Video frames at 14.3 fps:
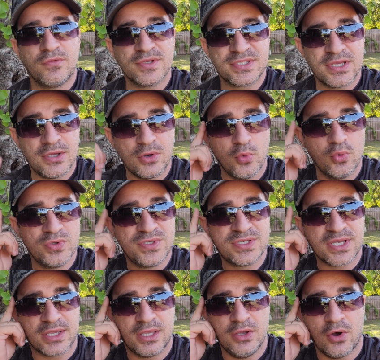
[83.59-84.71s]
você use
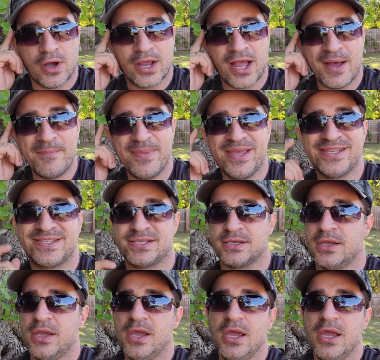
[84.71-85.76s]
isso aqui, ó, cabeça.